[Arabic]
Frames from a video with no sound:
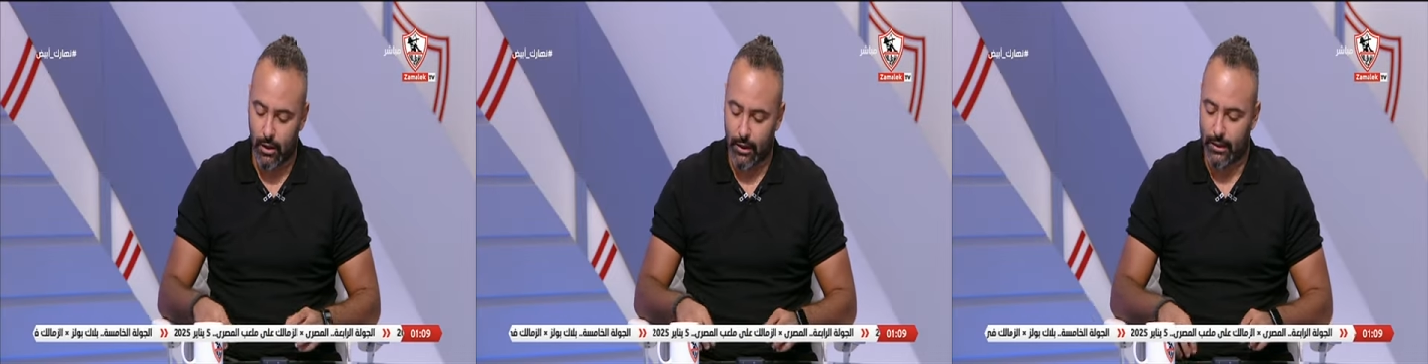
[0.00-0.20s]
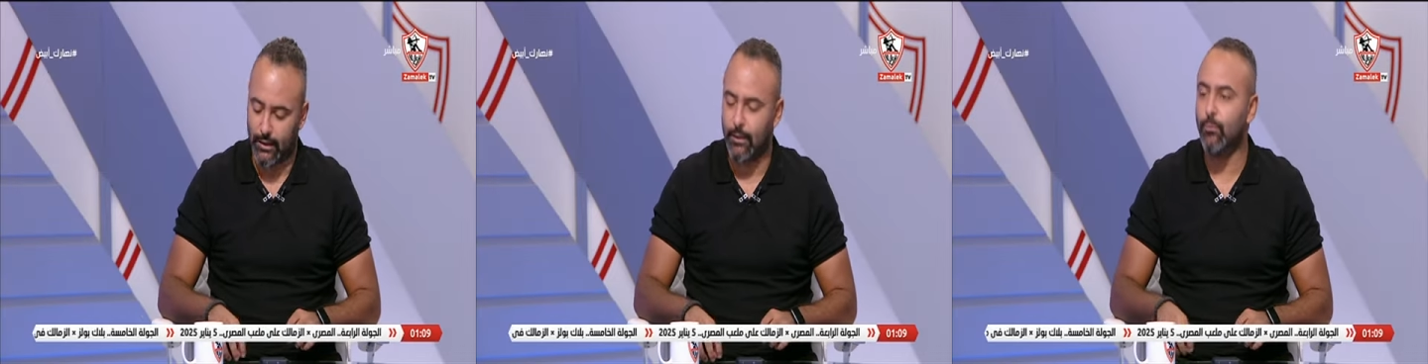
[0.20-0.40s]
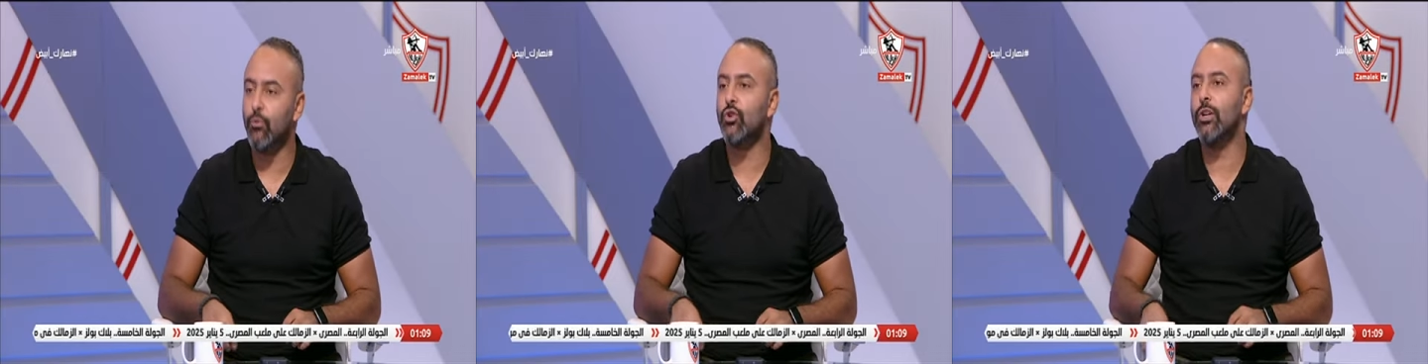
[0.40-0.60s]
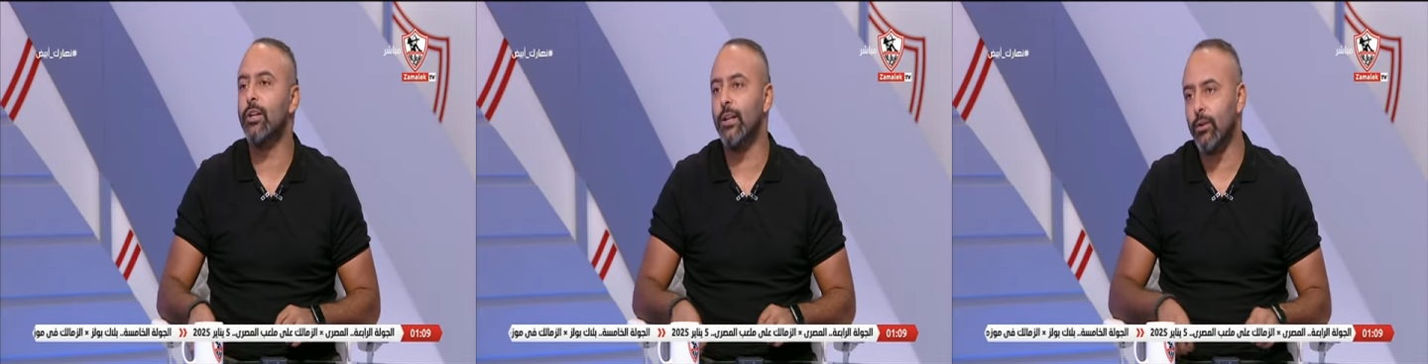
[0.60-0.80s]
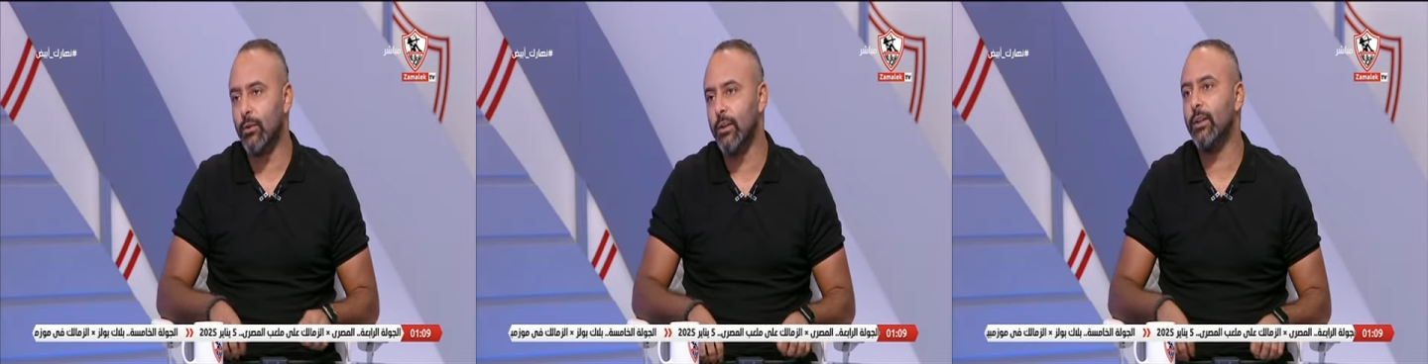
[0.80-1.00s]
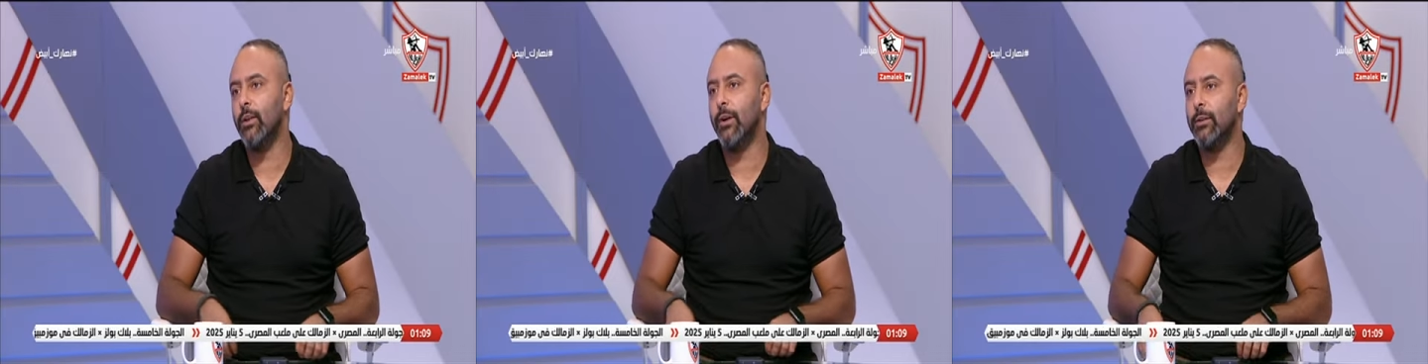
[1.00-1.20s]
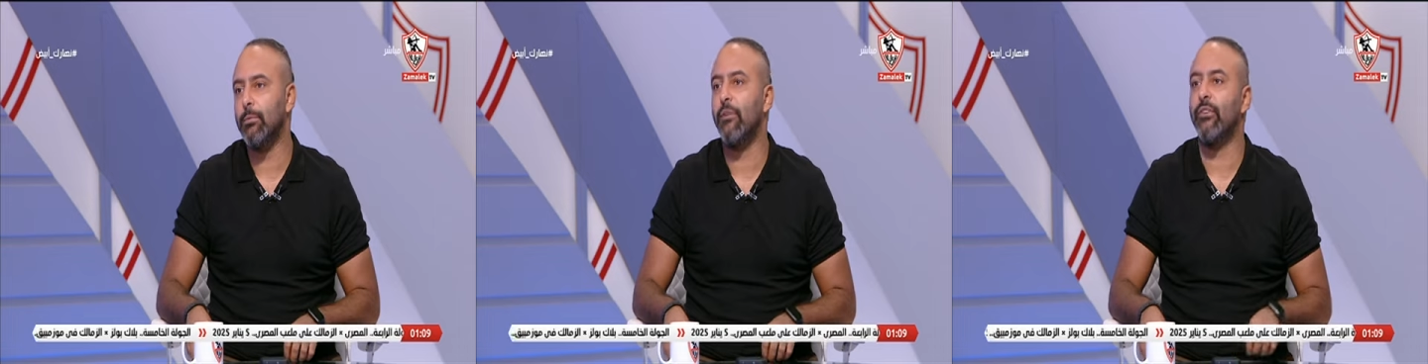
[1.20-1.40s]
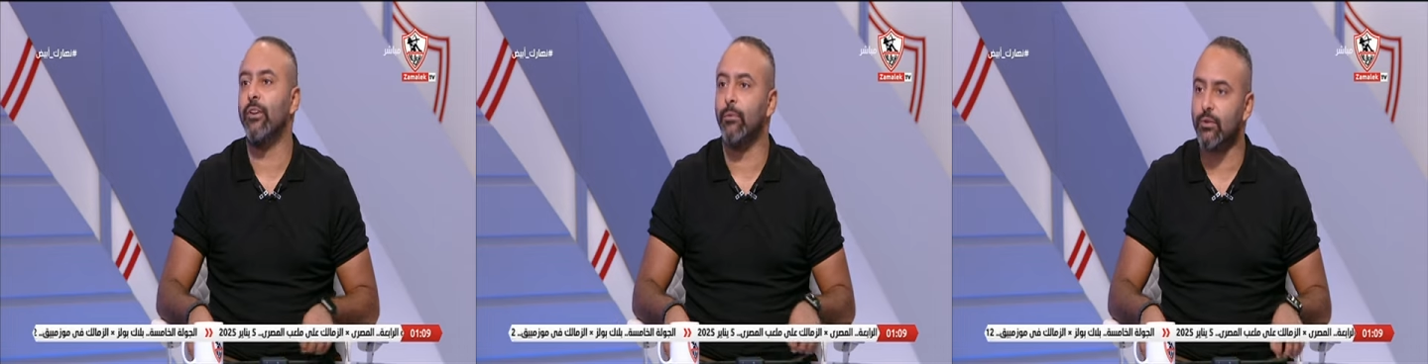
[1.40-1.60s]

المشكله كلها انت وقعت مع فريق